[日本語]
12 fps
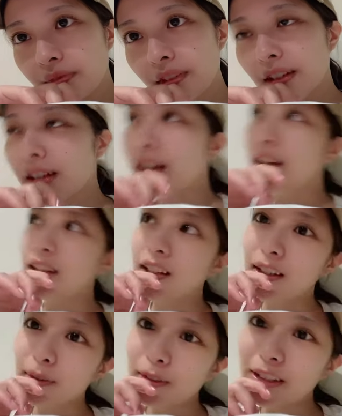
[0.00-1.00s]
だからな
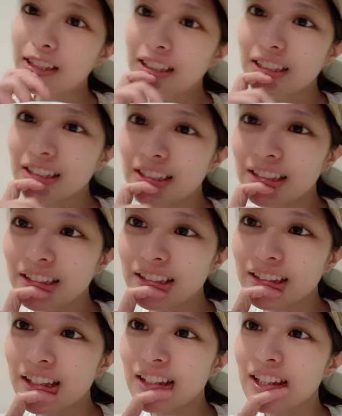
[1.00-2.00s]
んかみんなに
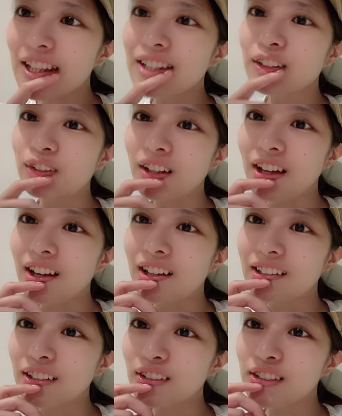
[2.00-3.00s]
来てねと
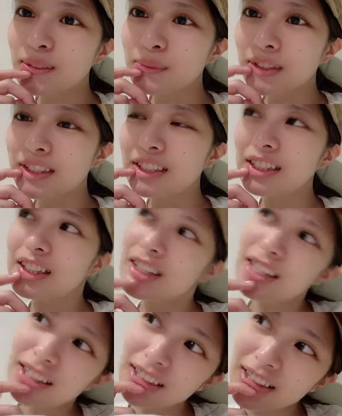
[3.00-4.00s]
か楽しみにして
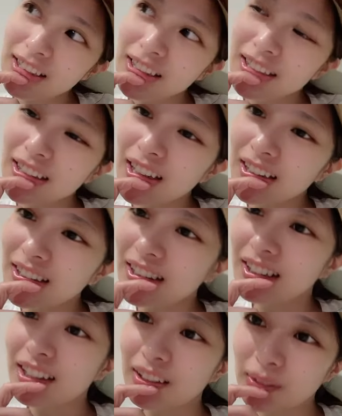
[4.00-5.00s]
ねって言いたいね
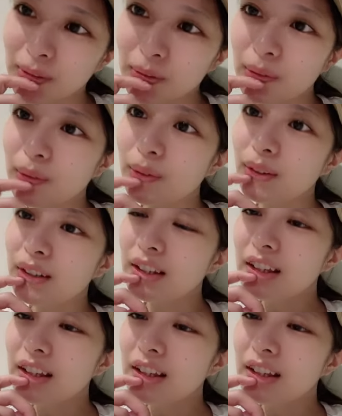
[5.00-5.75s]
んけど、